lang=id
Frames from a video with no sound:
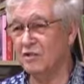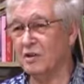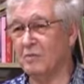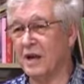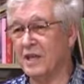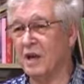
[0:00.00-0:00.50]

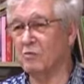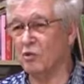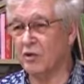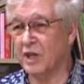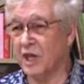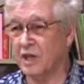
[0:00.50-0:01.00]
sebanyak
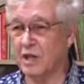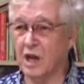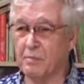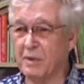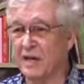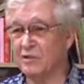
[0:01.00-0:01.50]
mungkin
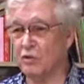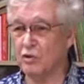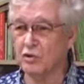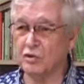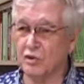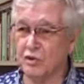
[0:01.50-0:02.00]
ya
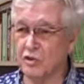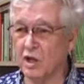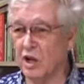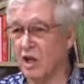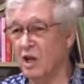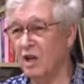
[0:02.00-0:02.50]
pastor,
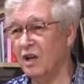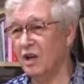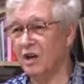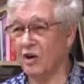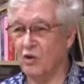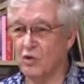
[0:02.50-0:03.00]
suster,
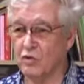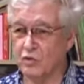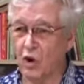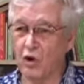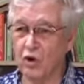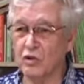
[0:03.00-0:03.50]
eh,
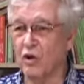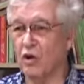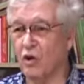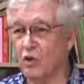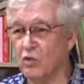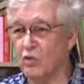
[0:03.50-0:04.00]

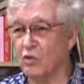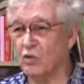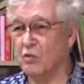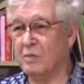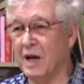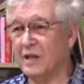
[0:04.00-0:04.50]
tokoh-tokoh
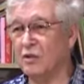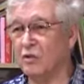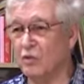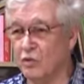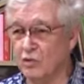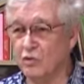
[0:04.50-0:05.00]
eh,
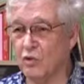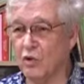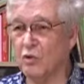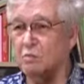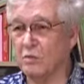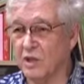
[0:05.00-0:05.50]
umat
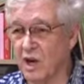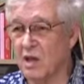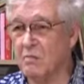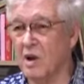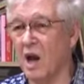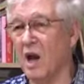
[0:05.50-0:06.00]
untuk
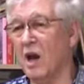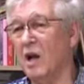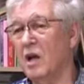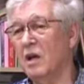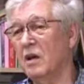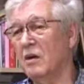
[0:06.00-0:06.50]
menerima
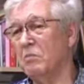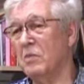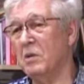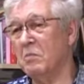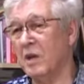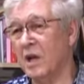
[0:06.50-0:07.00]

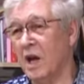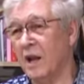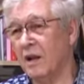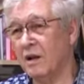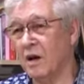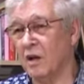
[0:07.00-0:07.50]

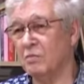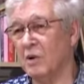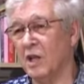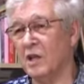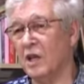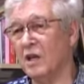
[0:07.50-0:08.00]
bimbingan
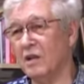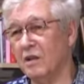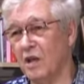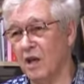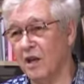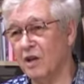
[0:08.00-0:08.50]
karismatik
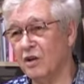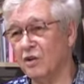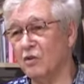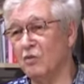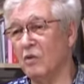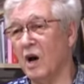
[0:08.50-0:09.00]
dari
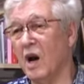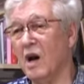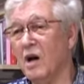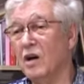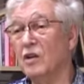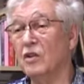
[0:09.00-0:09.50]
kedua
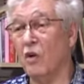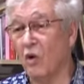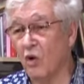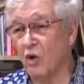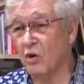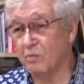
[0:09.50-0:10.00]

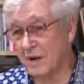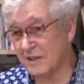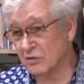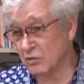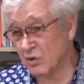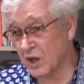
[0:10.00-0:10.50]
tokoh
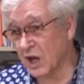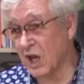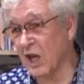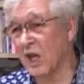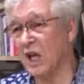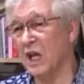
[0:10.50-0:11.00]
pastor
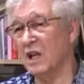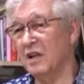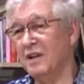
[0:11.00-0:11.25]
ini